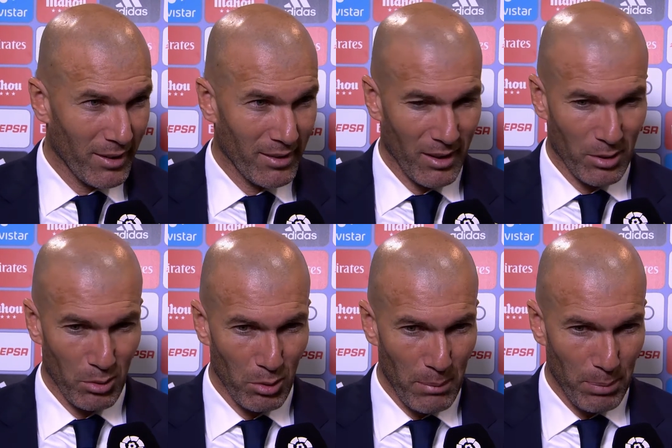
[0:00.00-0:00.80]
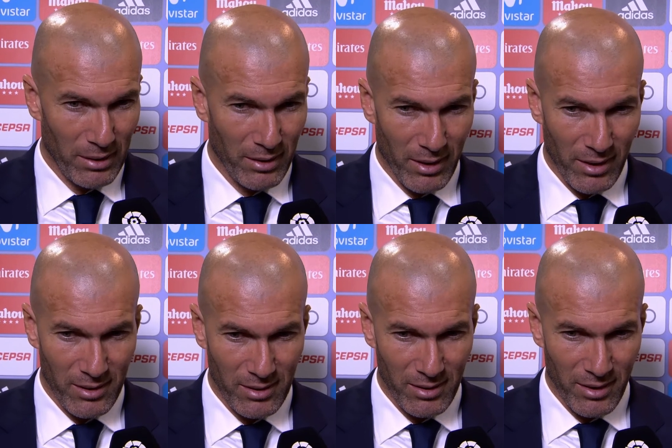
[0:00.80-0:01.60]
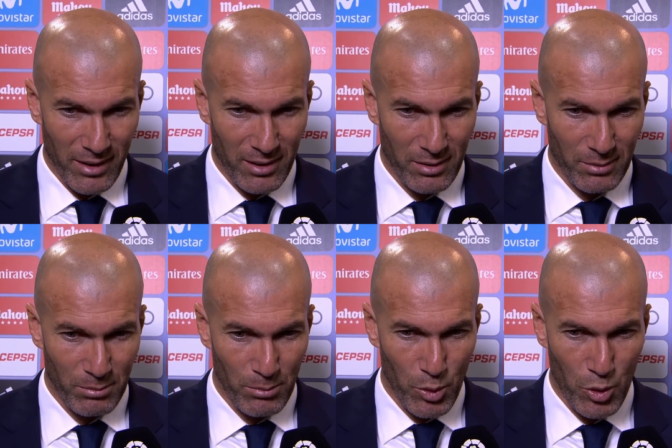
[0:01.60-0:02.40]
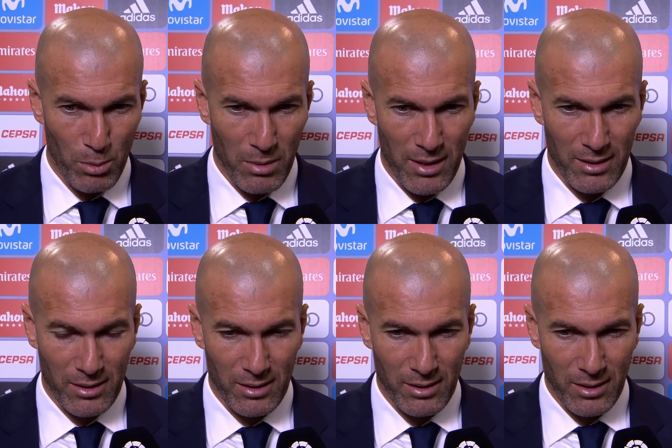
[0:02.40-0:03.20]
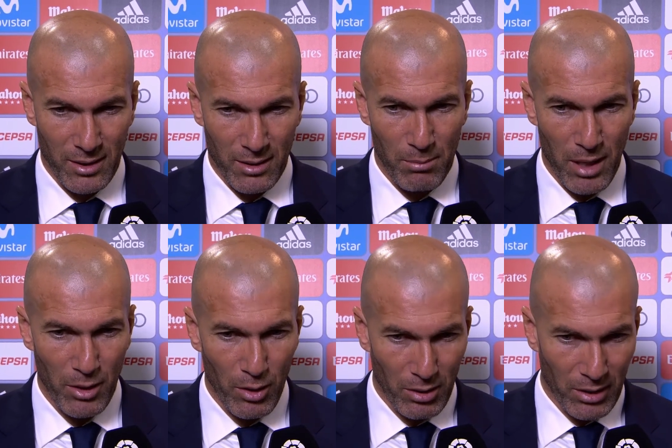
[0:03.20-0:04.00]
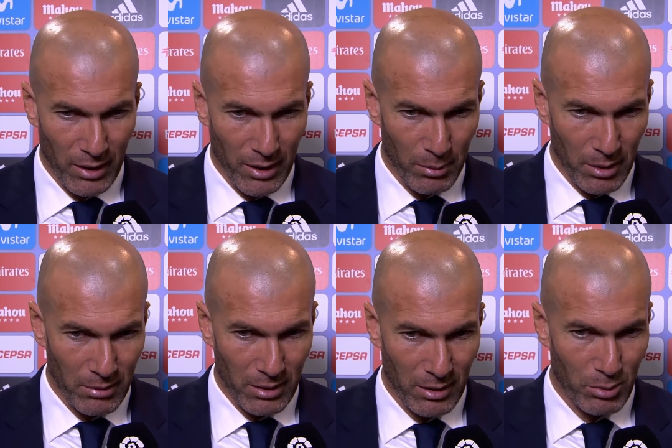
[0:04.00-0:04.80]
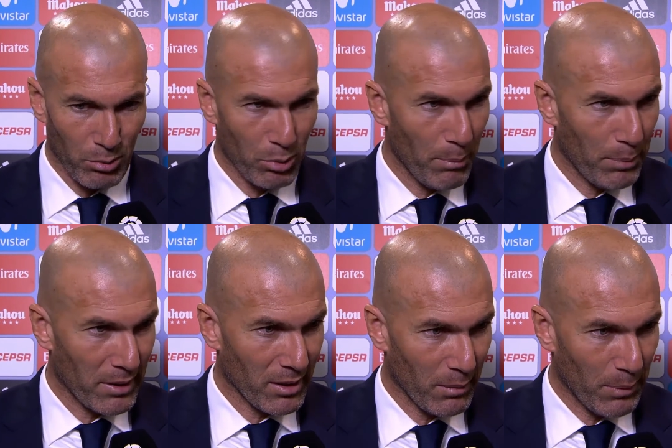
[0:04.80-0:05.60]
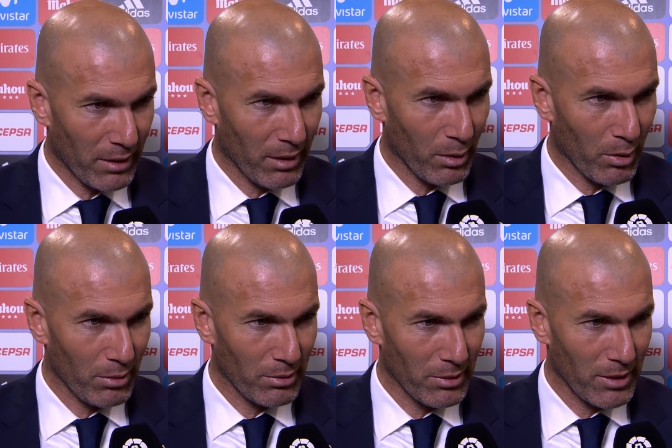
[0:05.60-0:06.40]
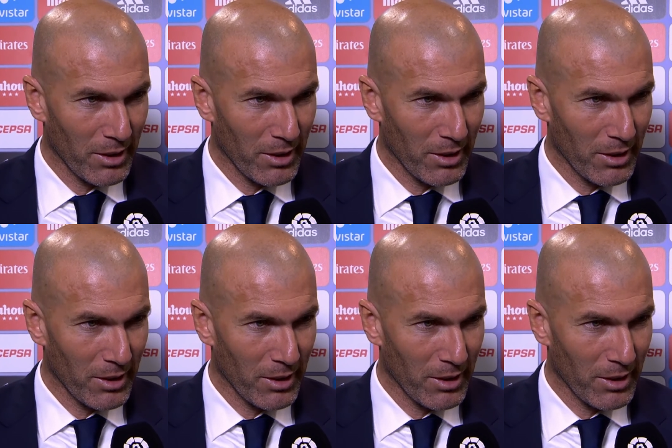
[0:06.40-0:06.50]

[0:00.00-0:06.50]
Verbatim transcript: de la segunda parte es, es mucho más mayor que, bueno, que si tú empiezas el partido con